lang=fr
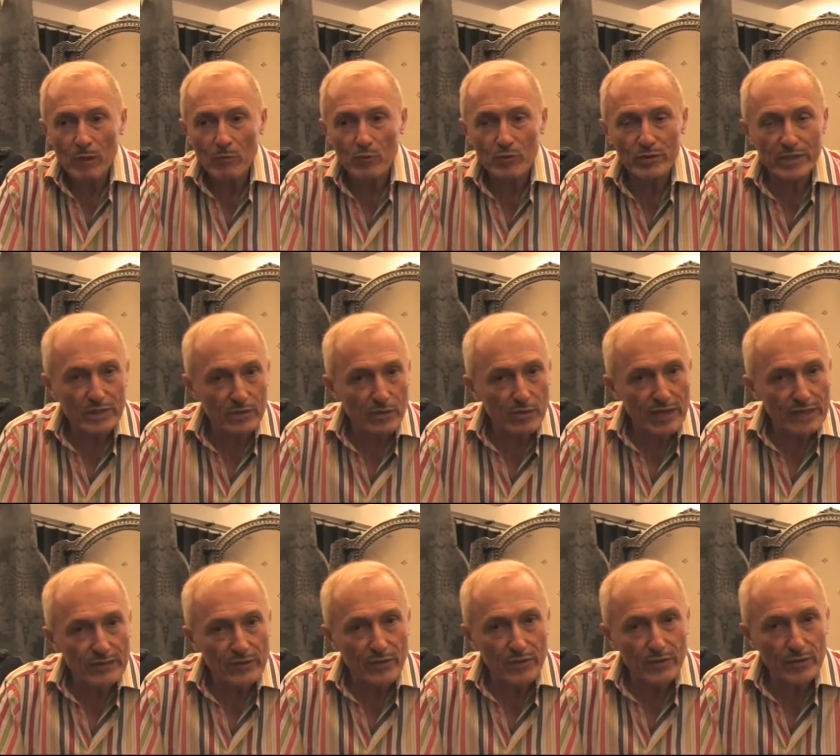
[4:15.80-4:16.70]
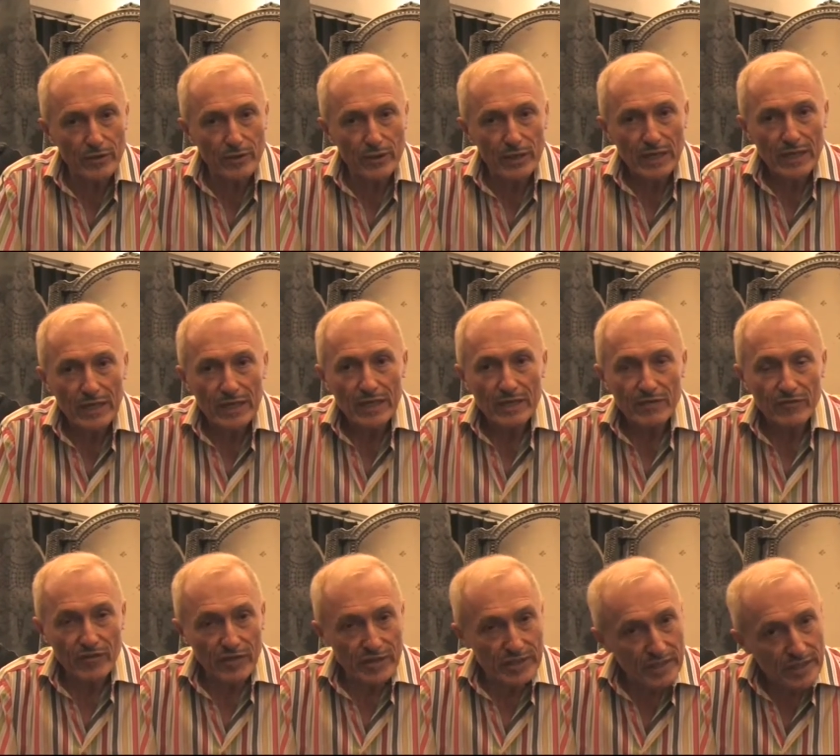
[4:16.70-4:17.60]
mon décorateur
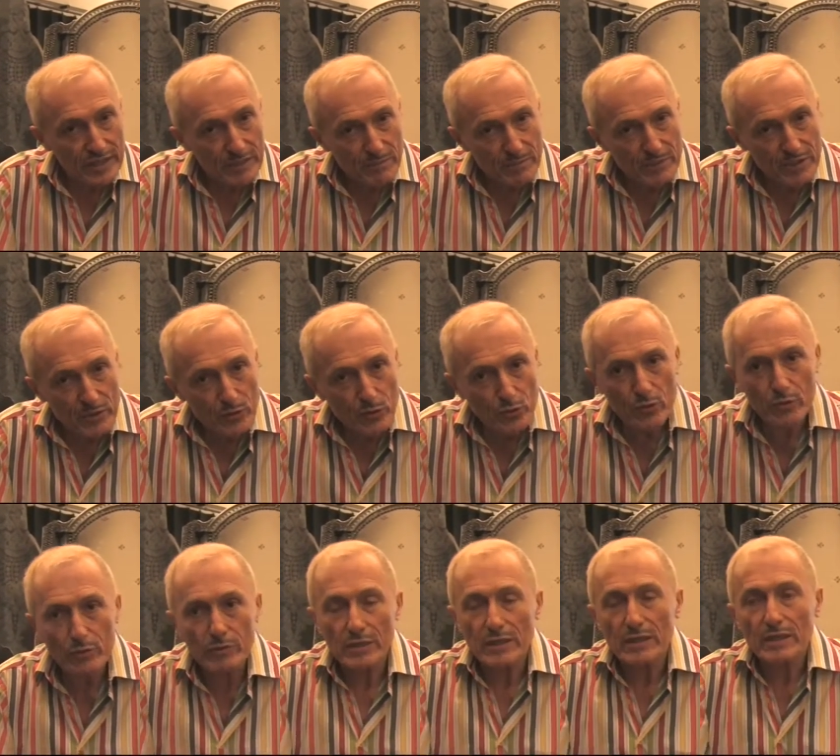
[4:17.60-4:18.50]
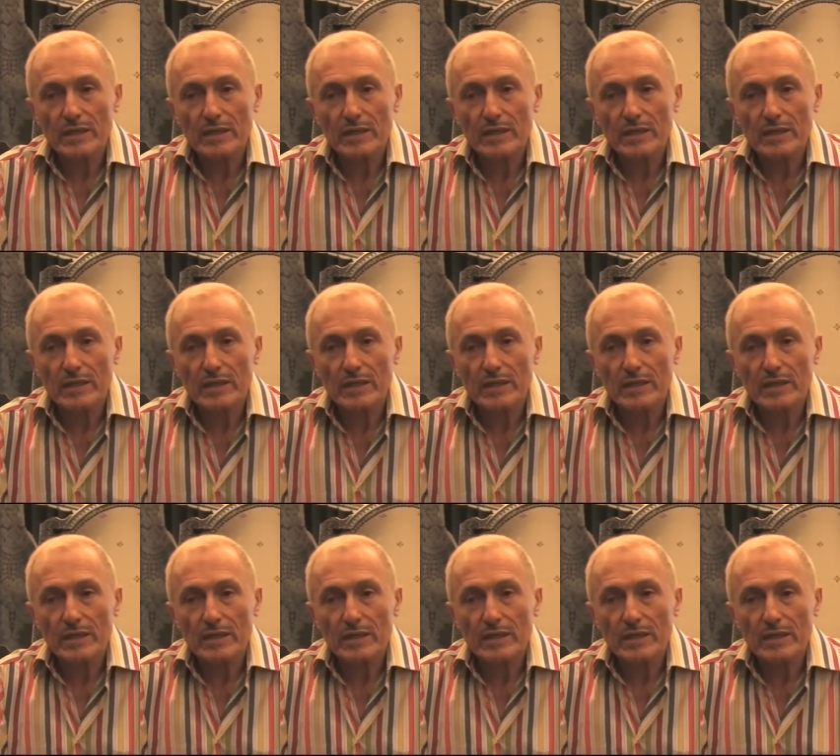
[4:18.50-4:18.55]
Frédéric Pinault,